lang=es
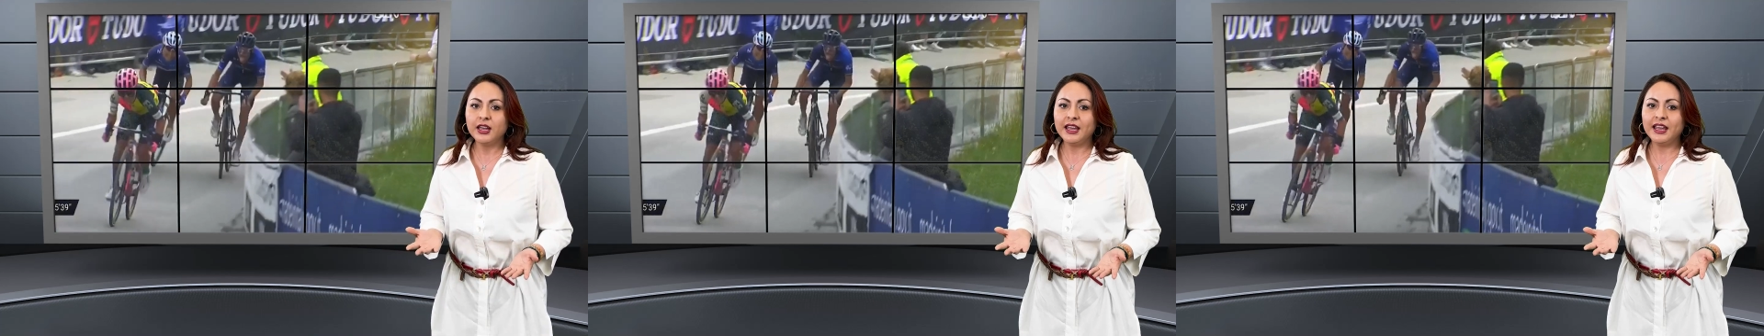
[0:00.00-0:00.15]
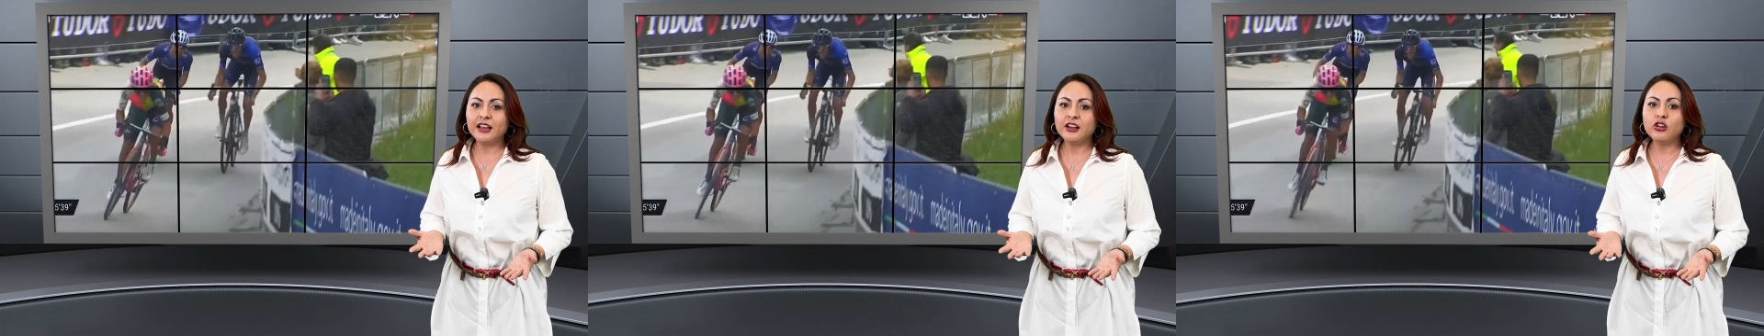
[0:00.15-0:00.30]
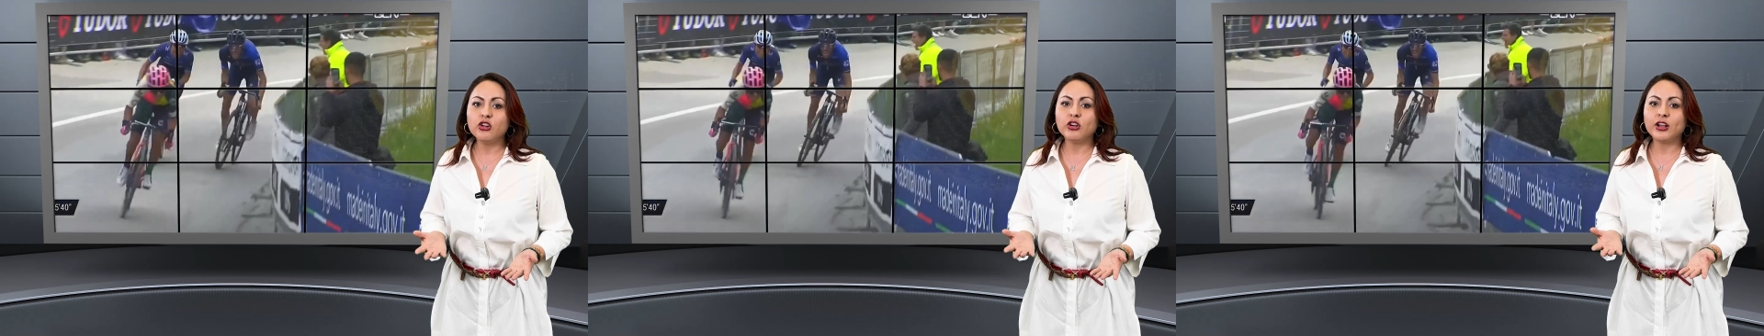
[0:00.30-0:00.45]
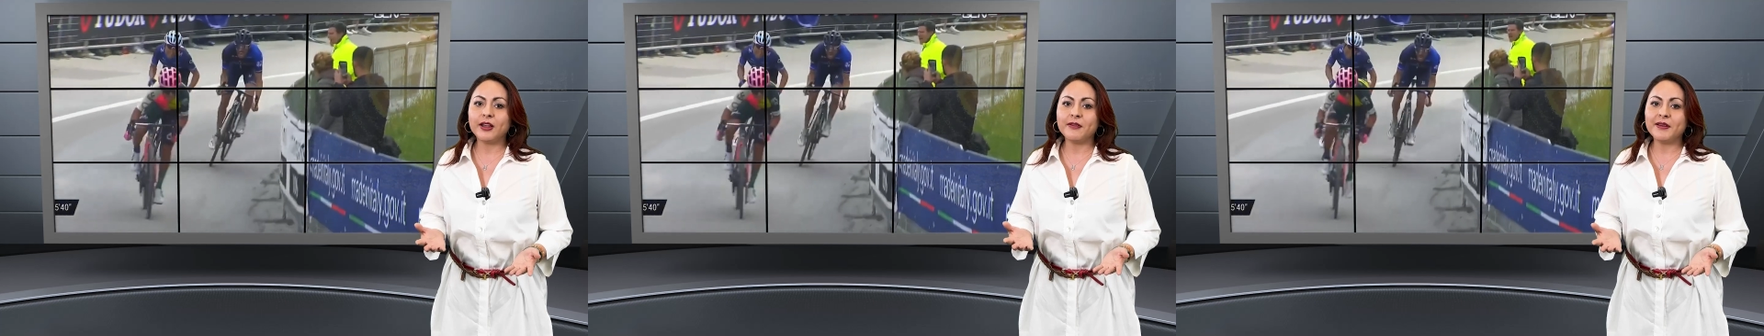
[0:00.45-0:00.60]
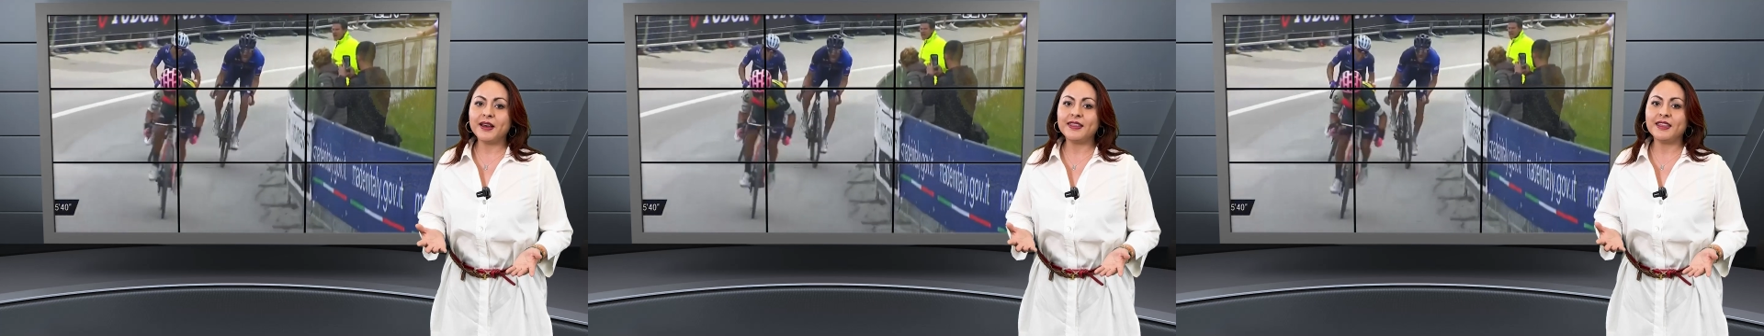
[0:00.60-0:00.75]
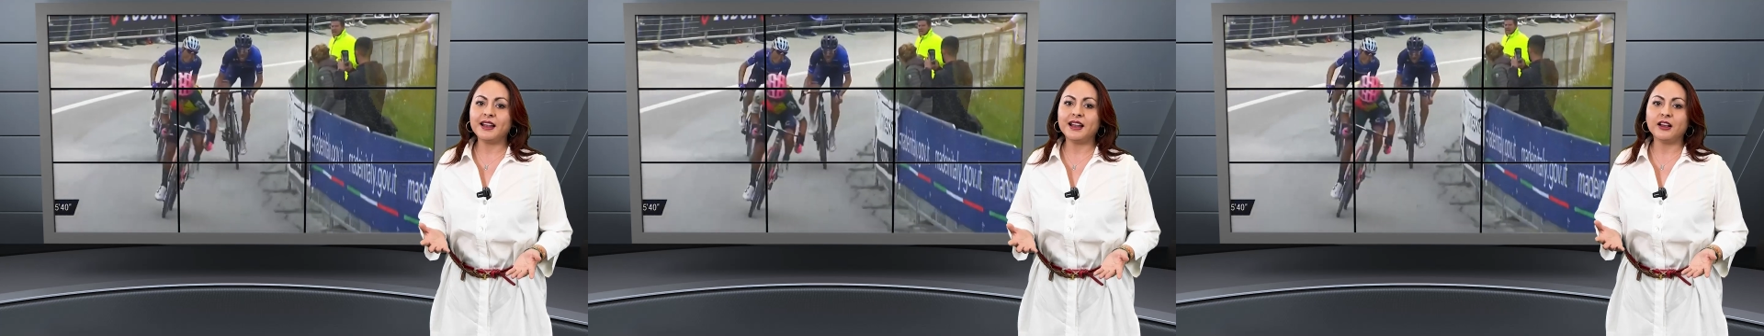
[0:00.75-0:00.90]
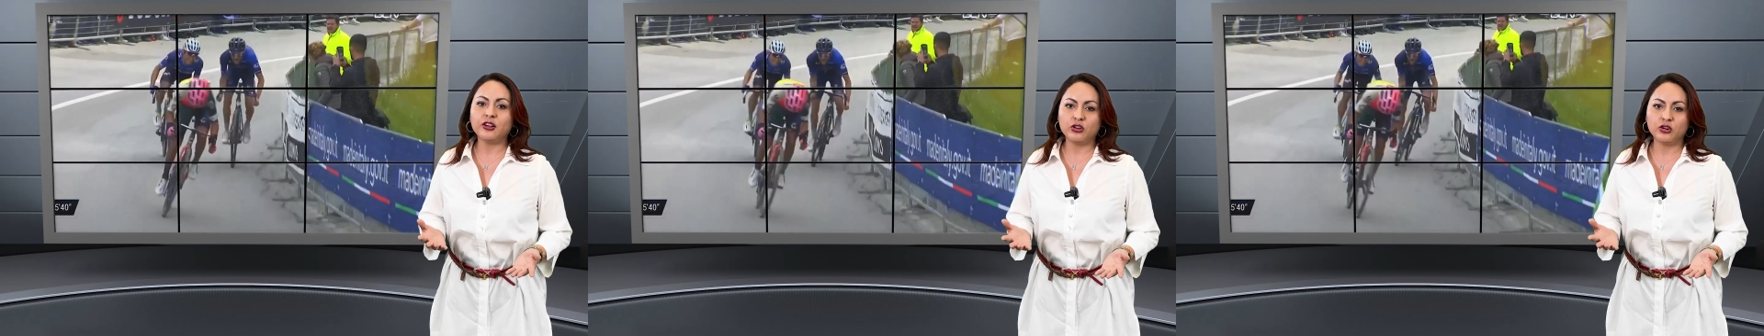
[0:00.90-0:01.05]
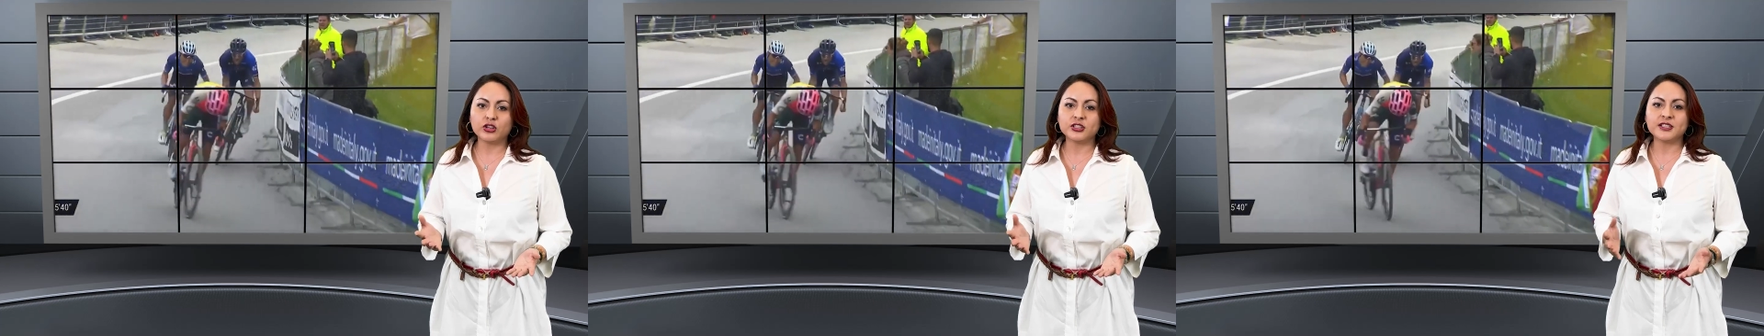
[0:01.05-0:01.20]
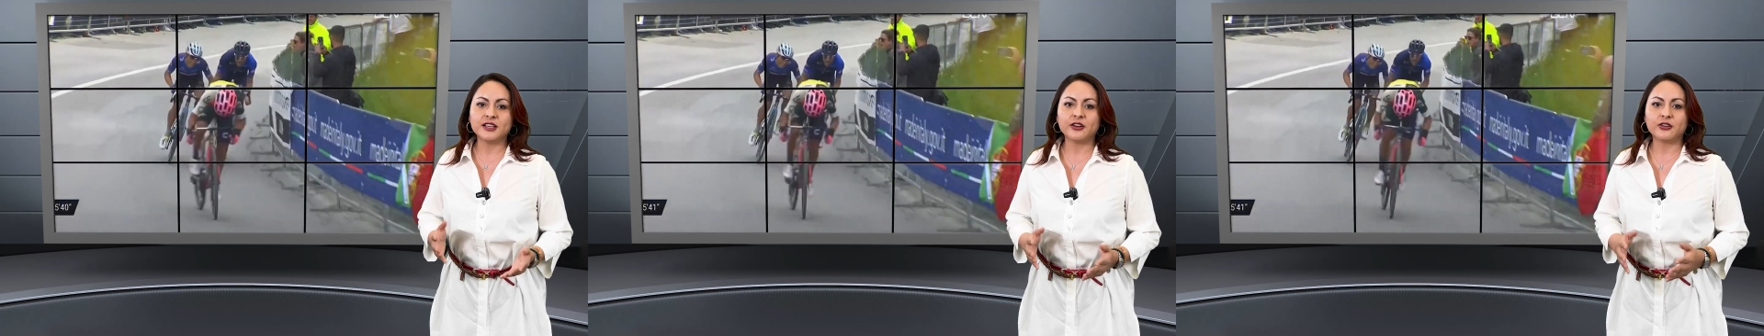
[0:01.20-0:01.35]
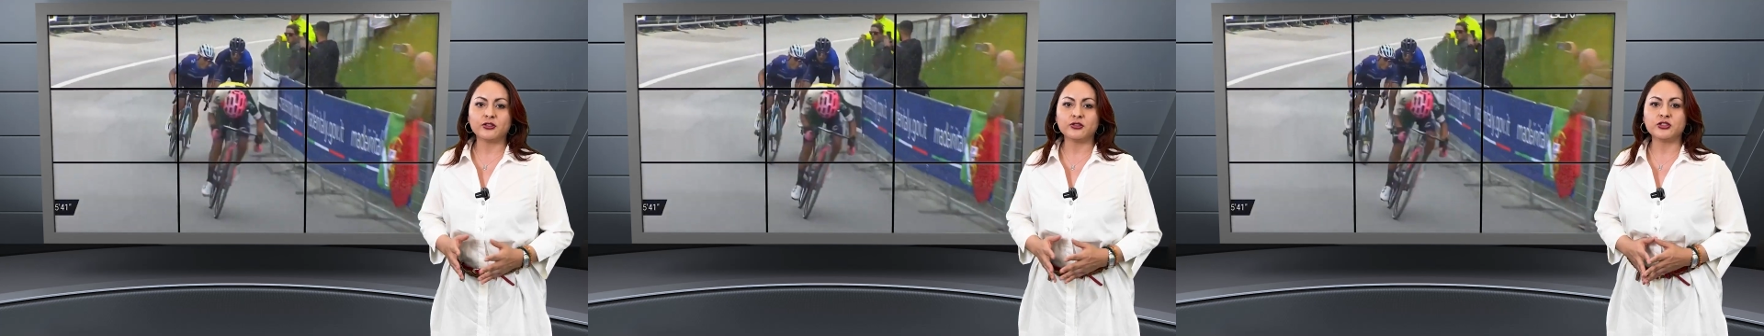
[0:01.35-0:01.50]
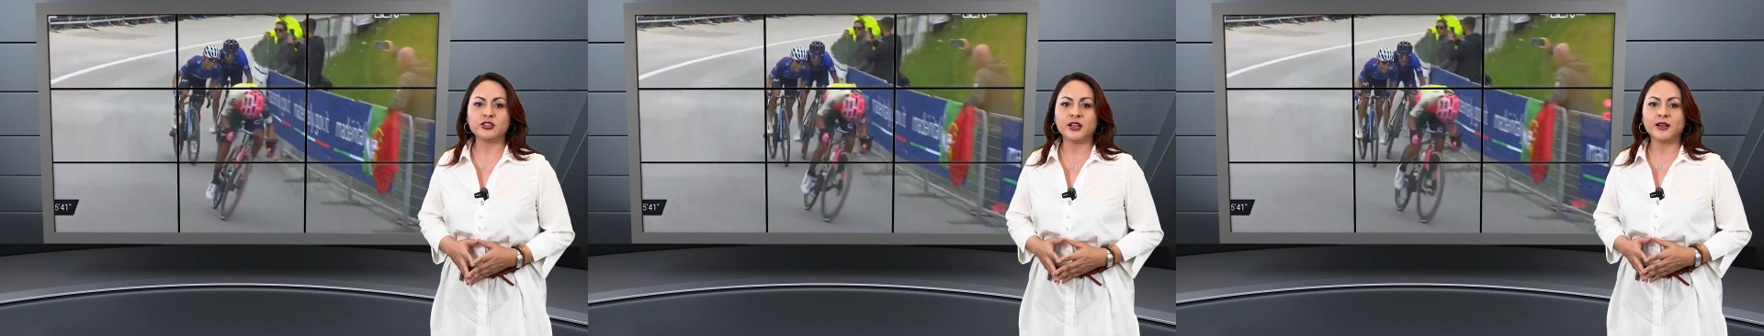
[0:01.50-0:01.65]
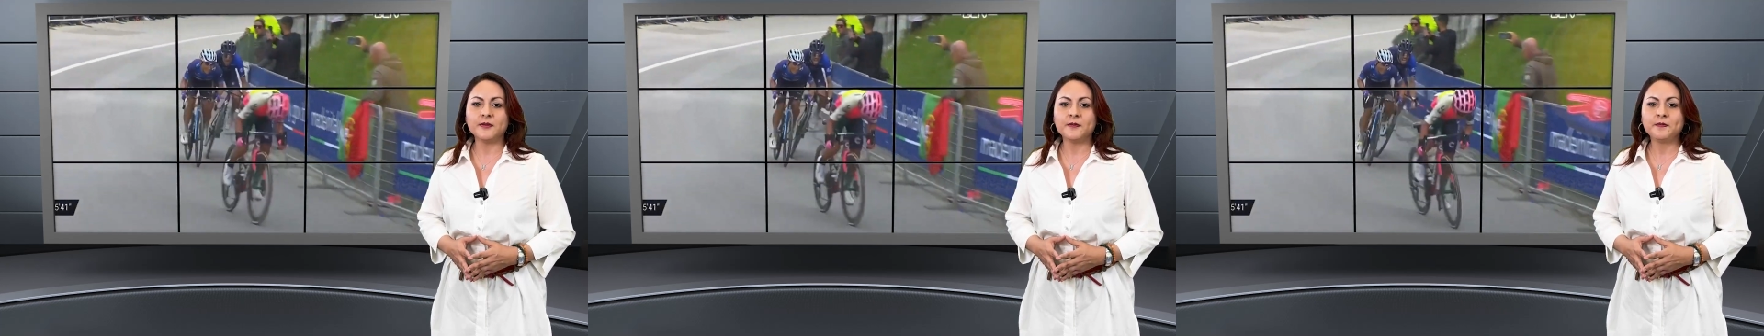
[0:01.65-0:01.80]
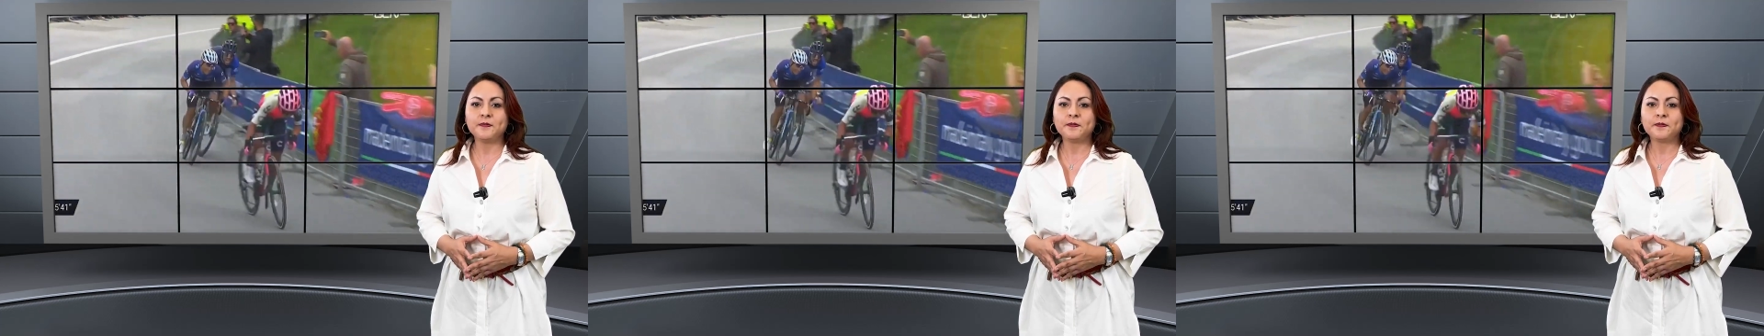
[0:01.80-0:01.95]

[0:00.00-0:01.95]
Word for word: en lo que va de la Corsa Rosa.